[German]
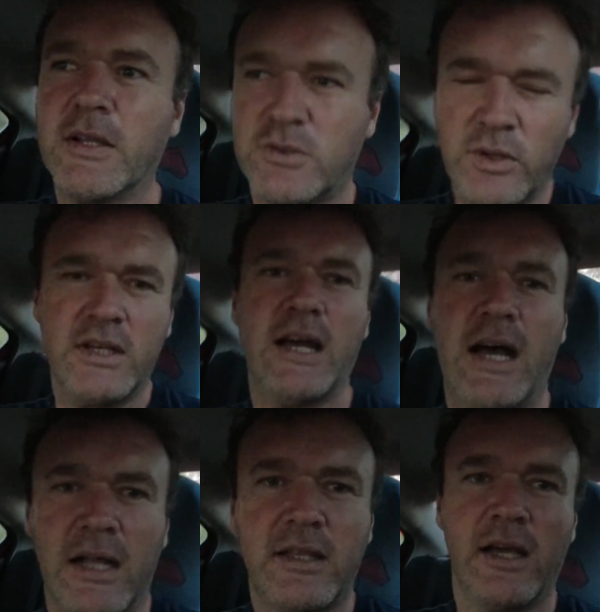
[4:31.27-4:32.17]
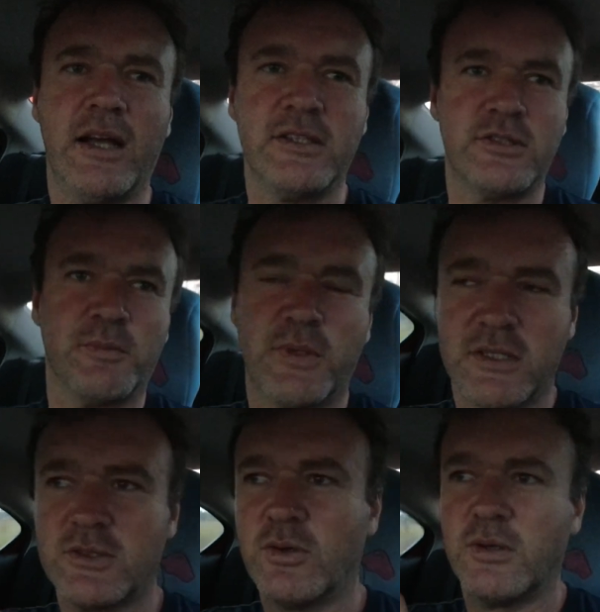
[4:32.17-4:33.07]
aber so in der Art, ja, als ob
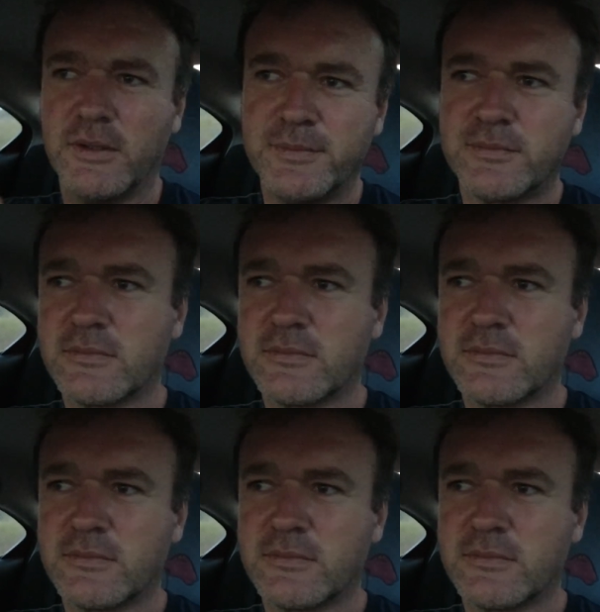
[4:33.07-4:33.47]
das so